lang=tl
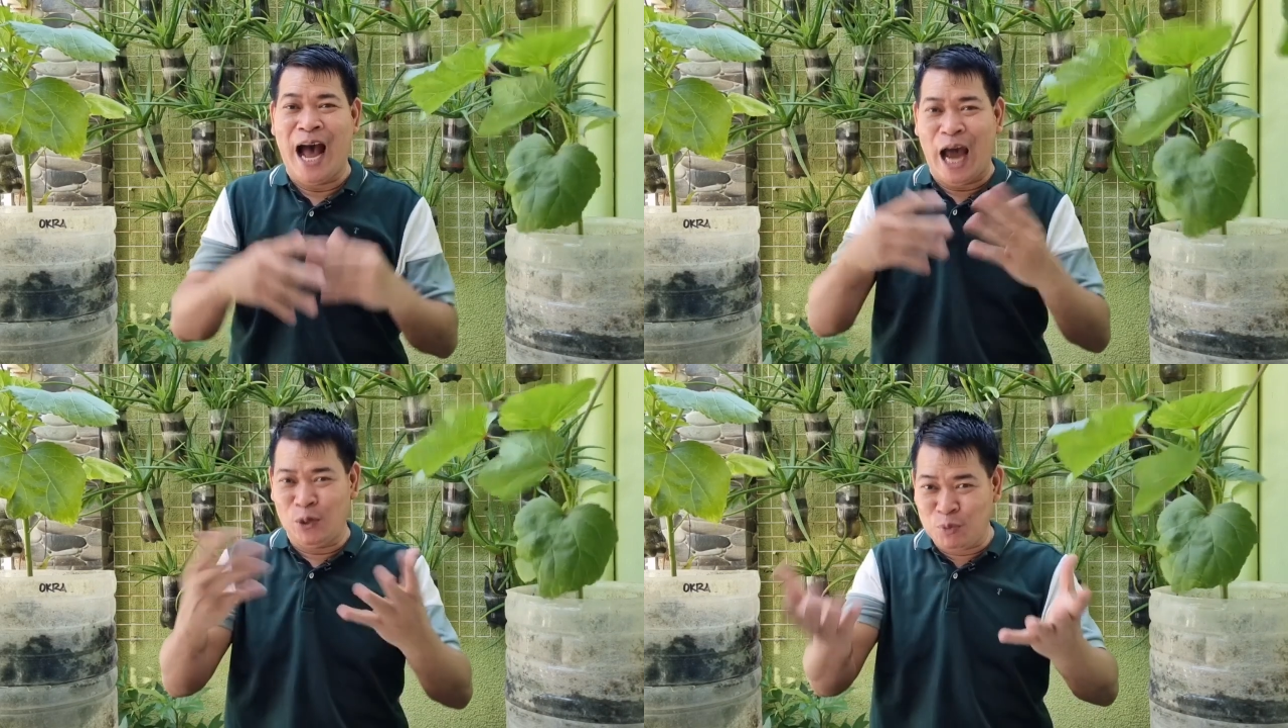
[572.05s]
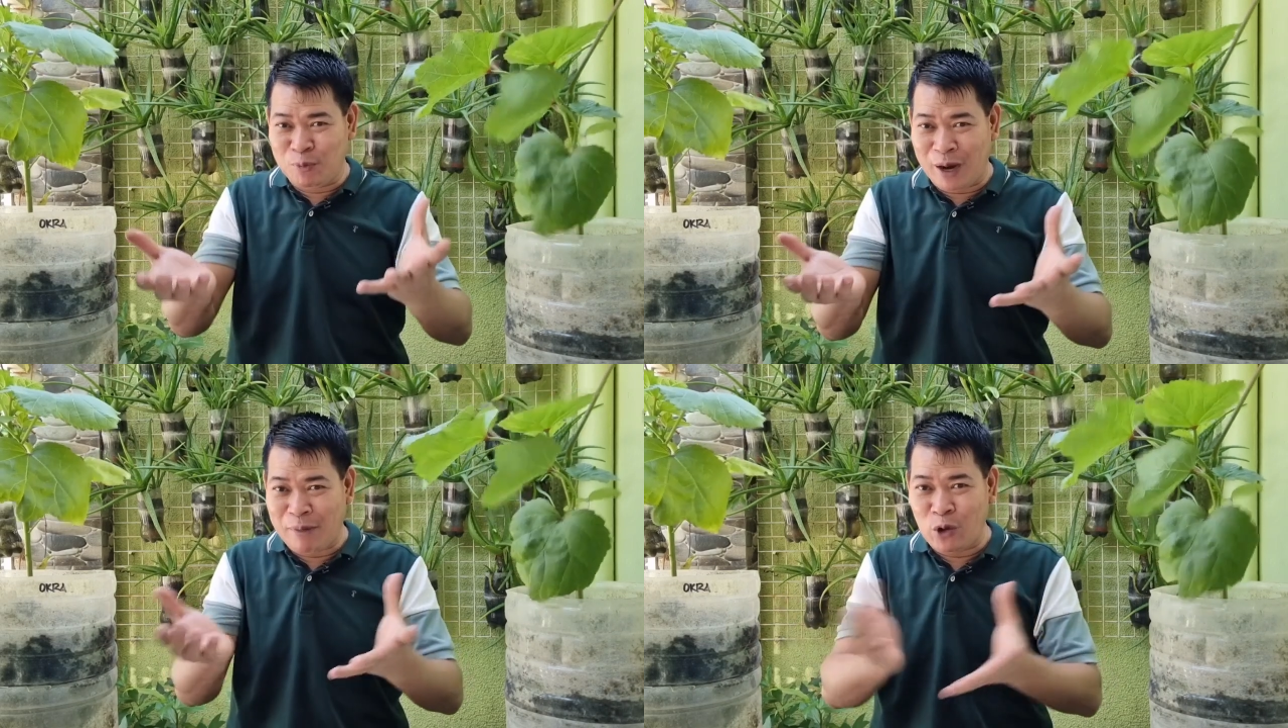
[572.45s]
Ano po
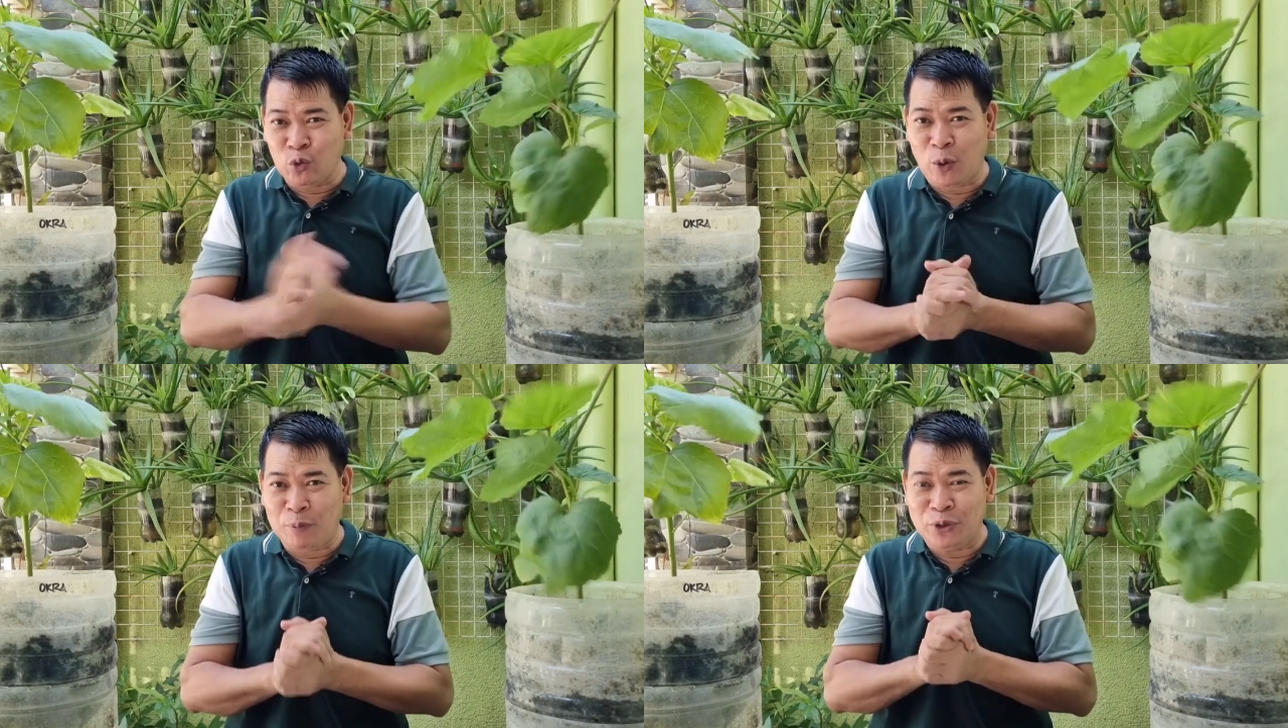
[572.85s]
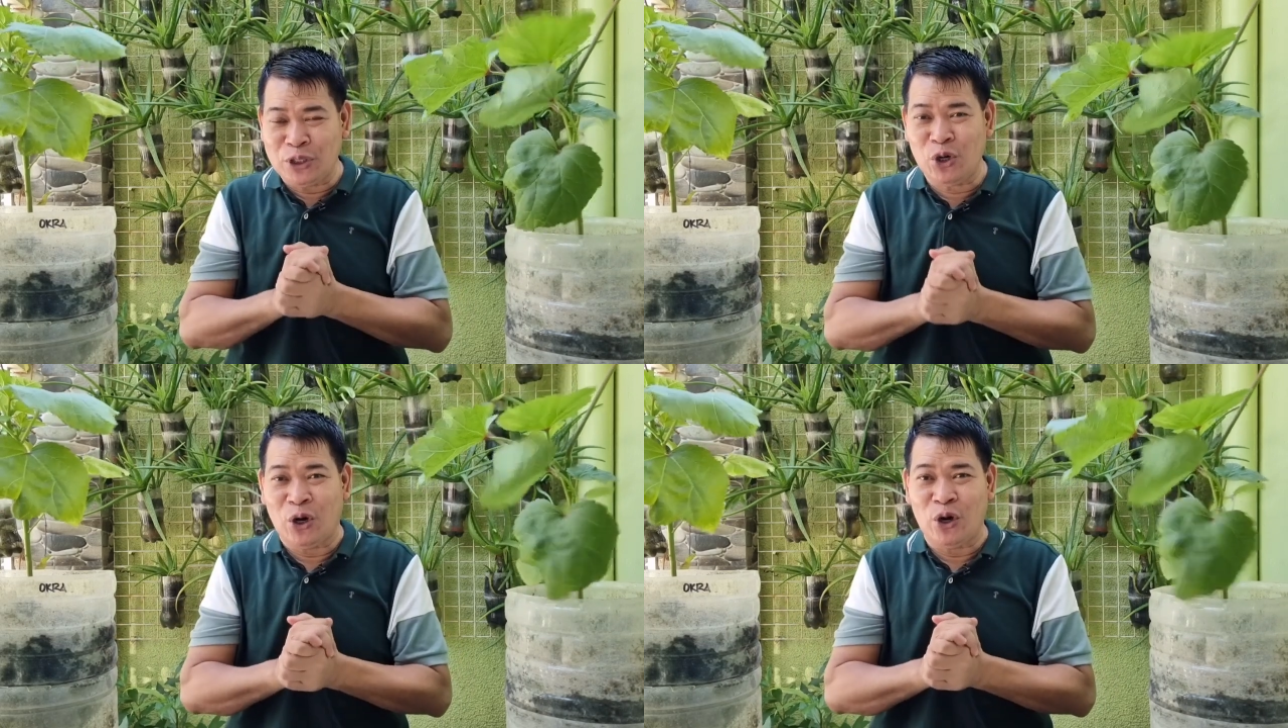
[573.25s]
bang makukuha po
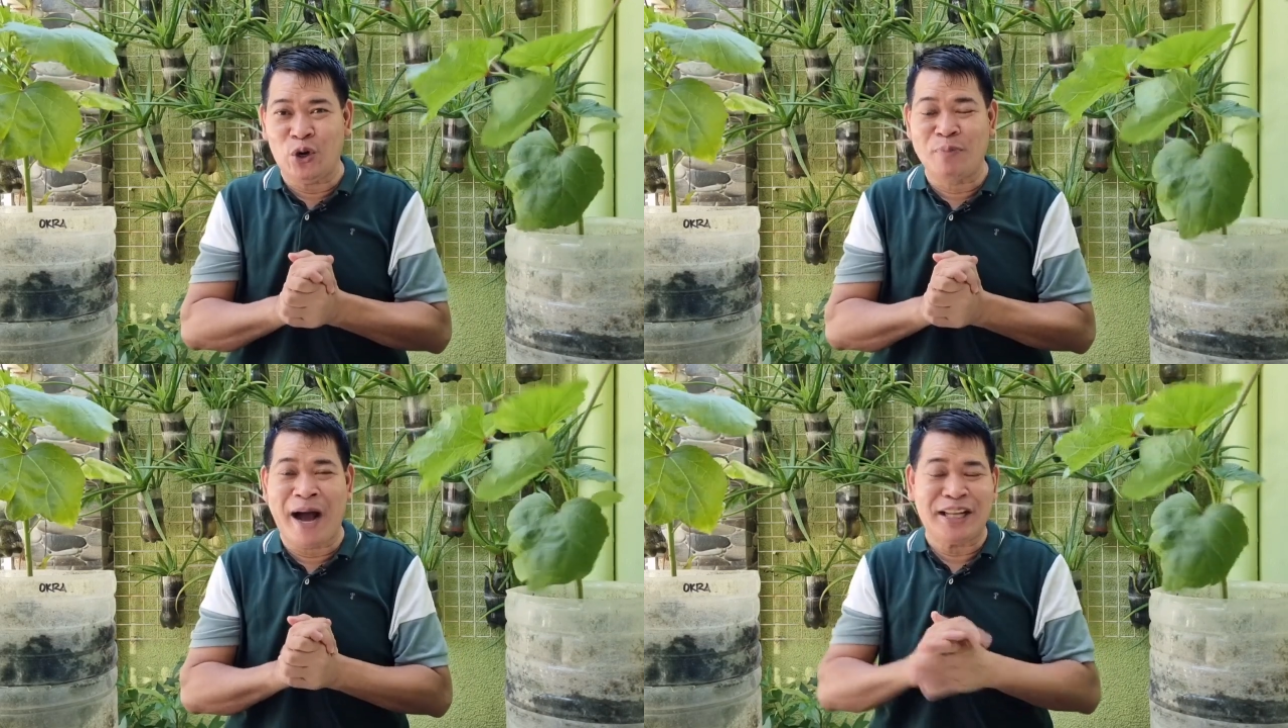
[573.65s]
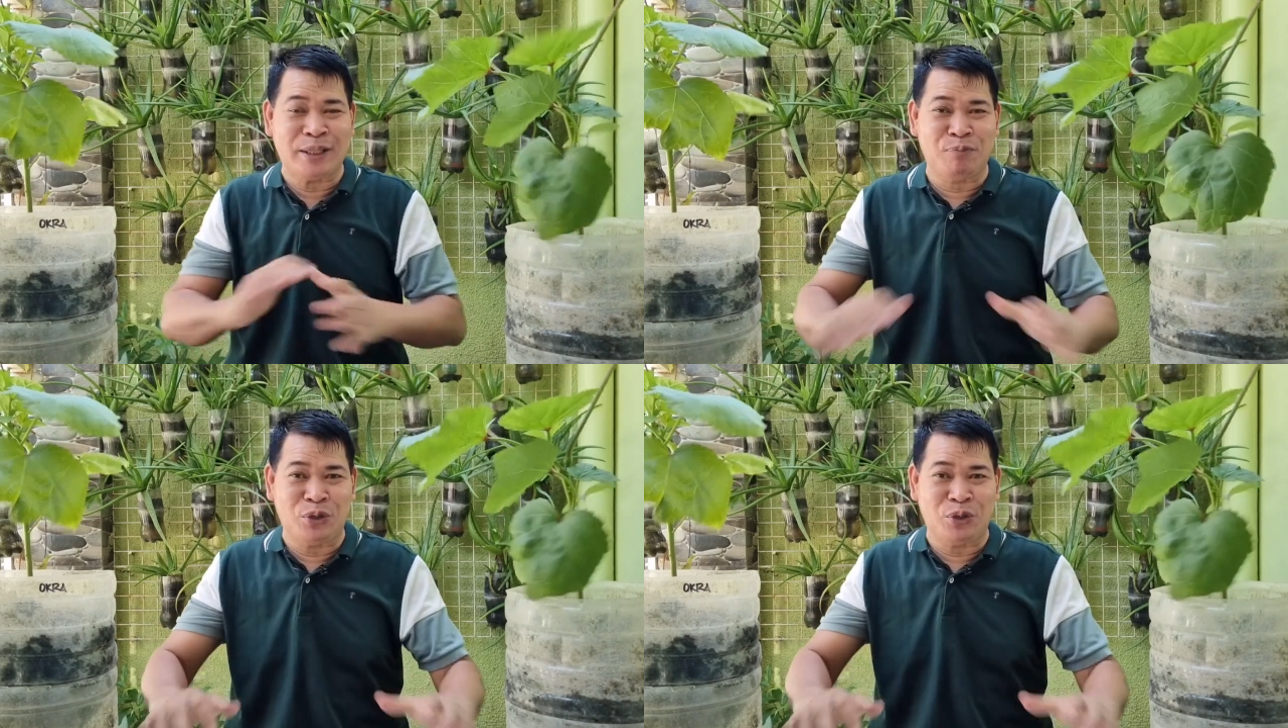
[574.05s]
ninyo o ma-achieve